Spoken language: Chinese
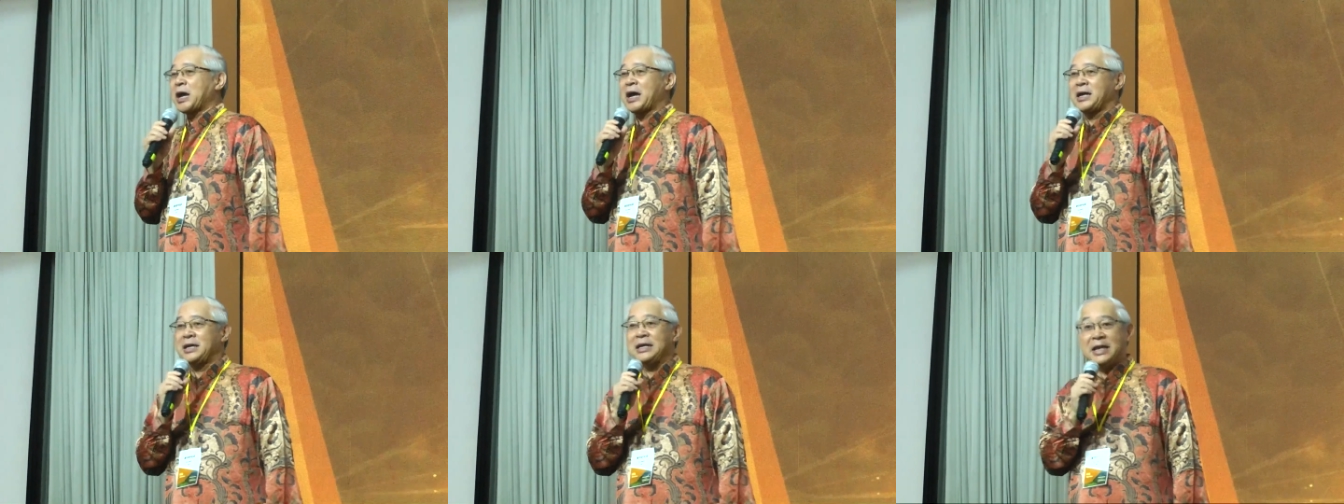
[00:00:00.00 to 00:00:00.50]

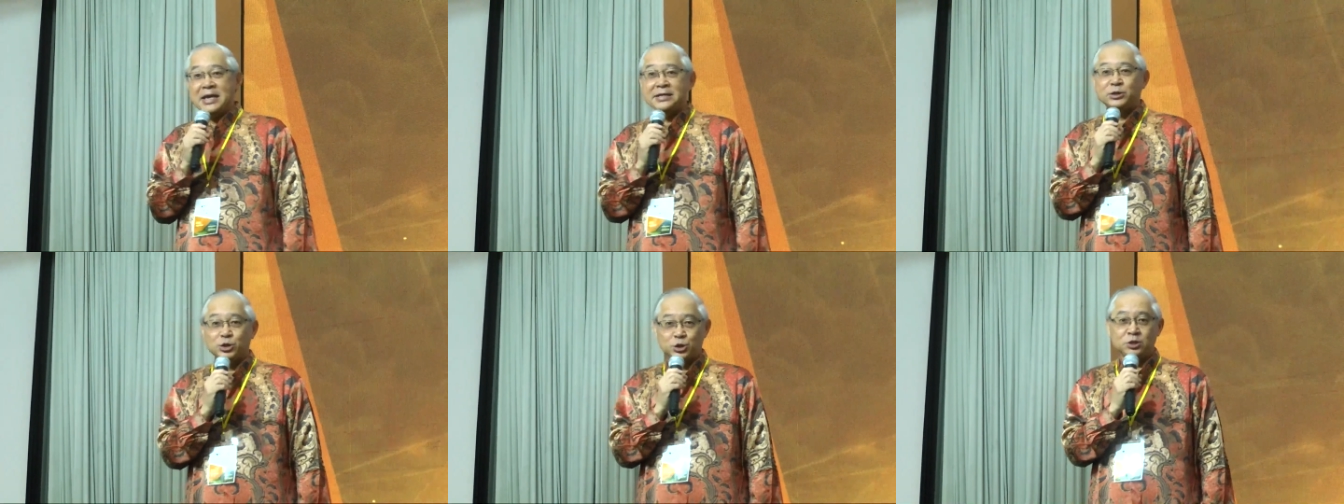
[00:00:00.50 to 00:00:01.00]
类
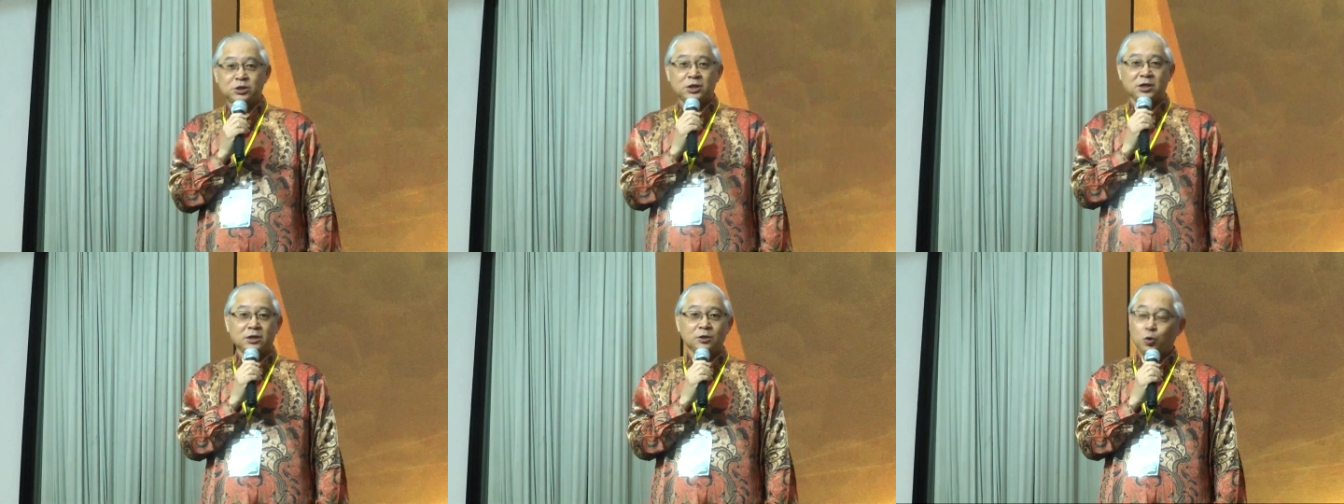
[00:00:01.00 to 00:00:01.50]
似的
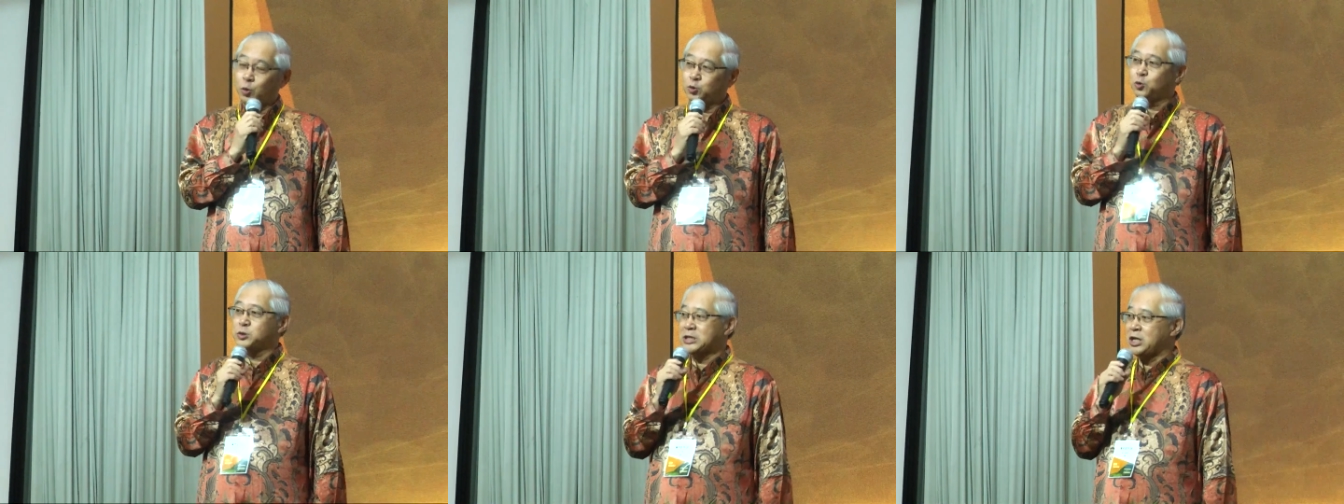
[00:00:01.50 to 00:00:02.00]
国度
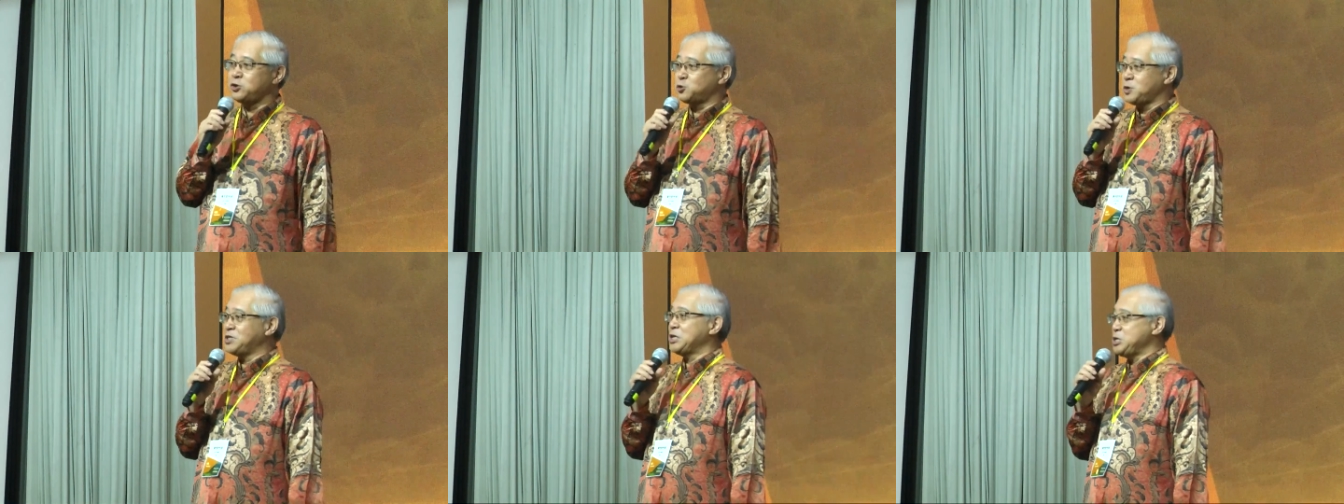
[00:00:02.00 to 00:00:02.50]
神
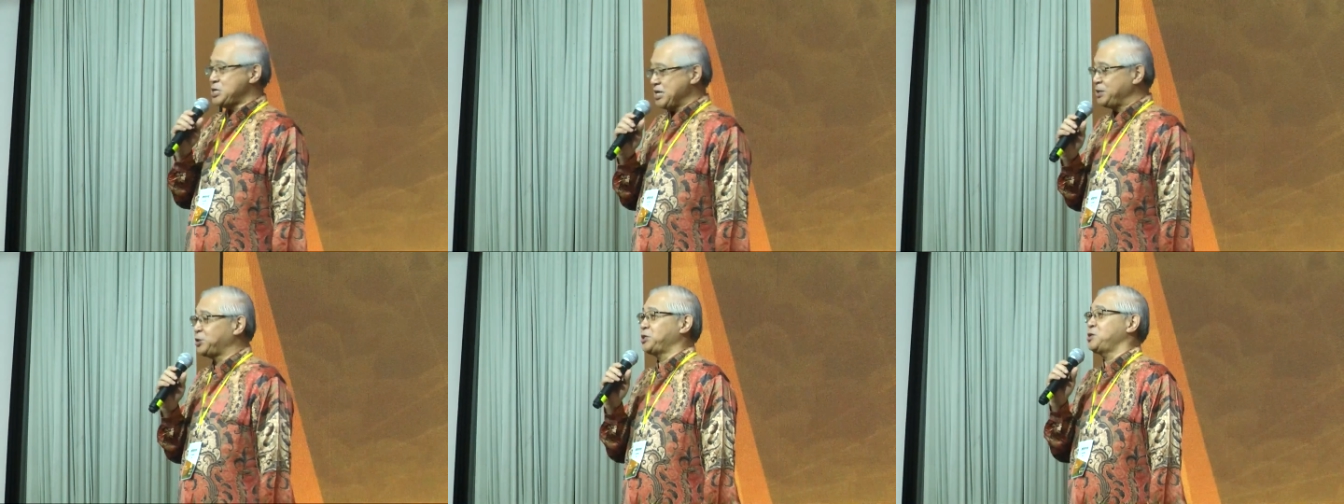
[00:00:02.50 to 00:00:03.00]
学的研
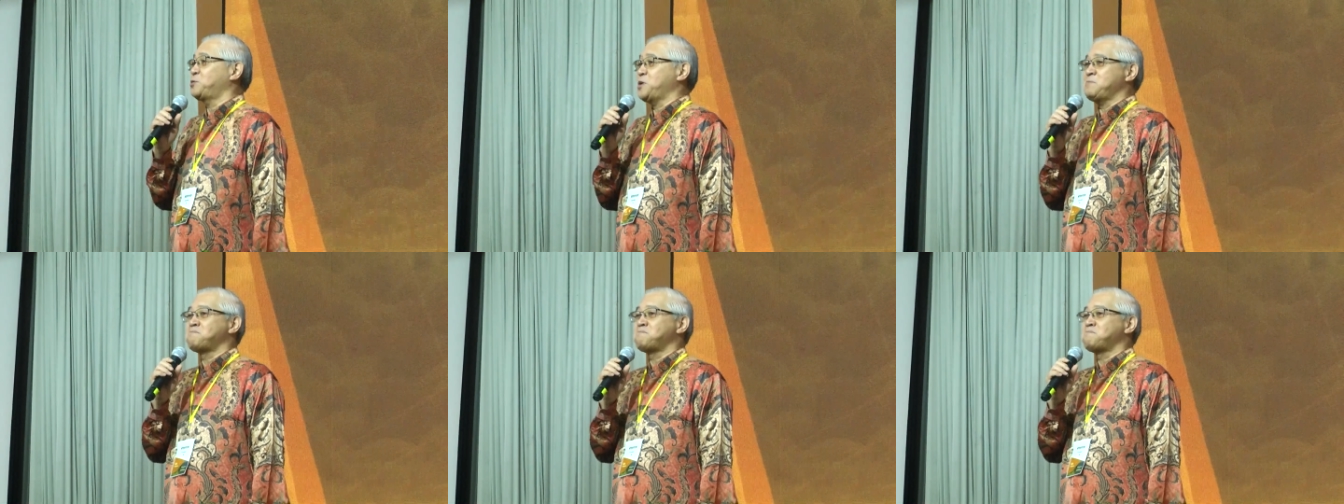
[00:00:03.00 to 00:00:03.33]
习会，